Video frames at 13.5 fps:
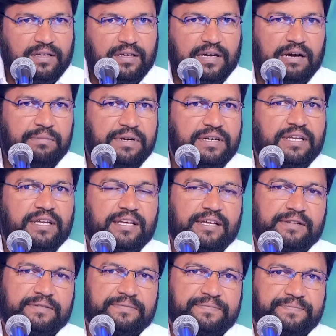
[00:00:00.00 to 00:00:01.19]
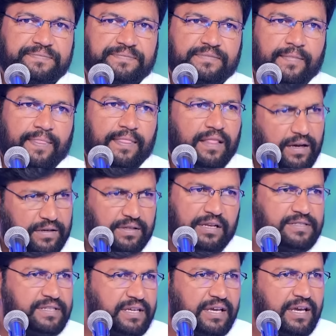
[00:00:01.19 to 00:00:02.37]
కాబట్టి నాకు
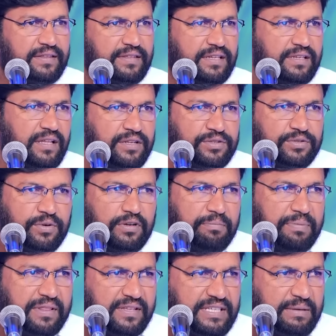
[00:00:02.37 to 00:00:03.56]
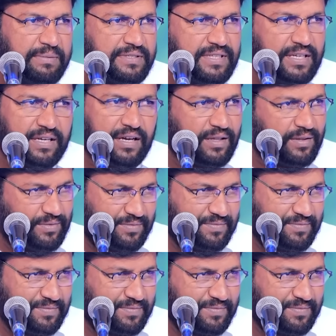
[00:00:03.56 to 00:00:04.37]
తెలిసి కీర్తన నేర్చుకోవడం పెద్ద సమస్య ఏం కాదు